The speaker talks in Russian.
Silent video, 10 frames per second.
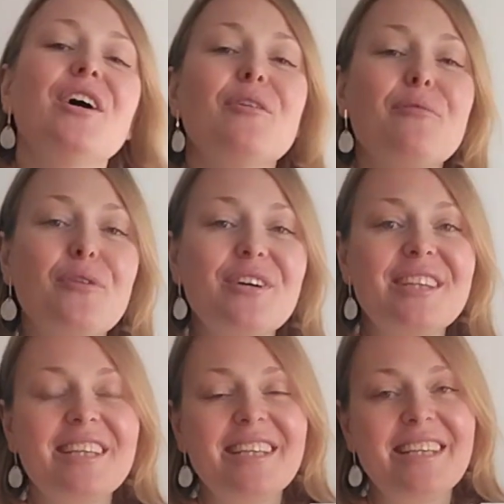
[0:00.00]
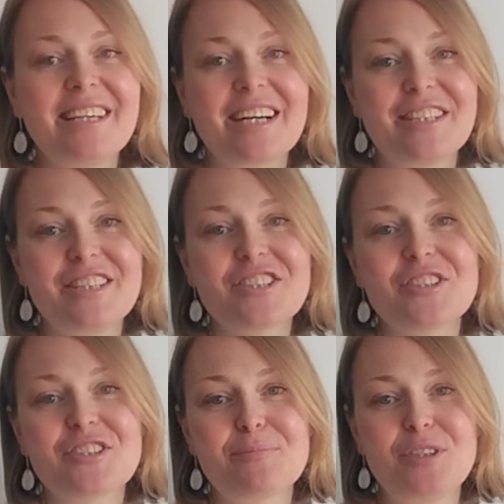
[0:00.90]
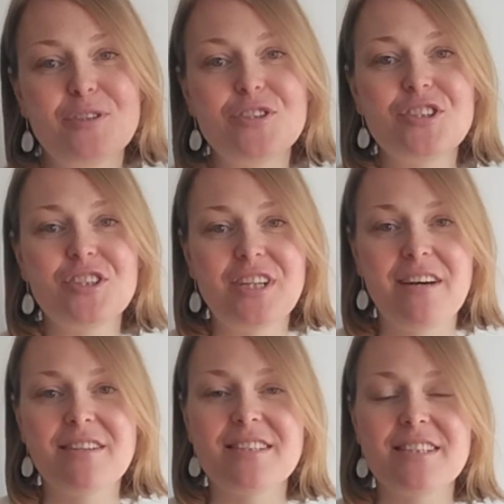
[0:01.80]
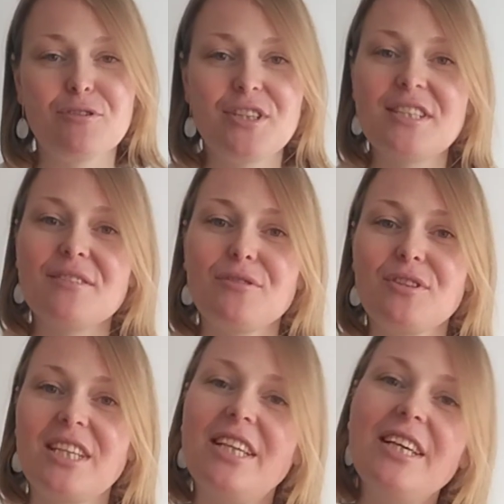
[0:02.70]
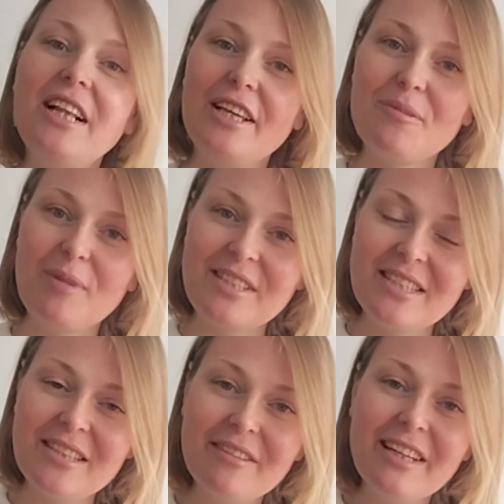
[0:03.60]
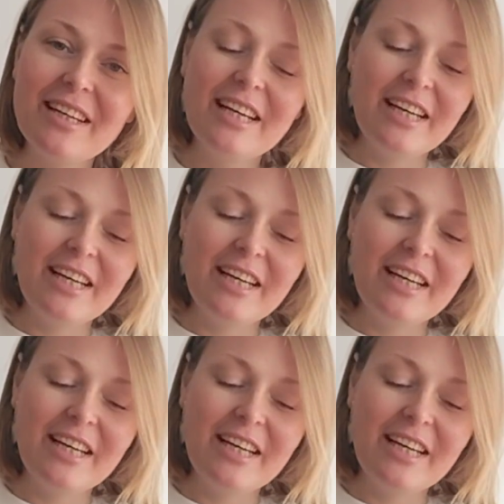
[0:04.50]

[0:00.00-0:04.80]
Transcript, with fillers: Вот, и, конечно же, мне очень нравятся вот эти вот такие лейтмотивы,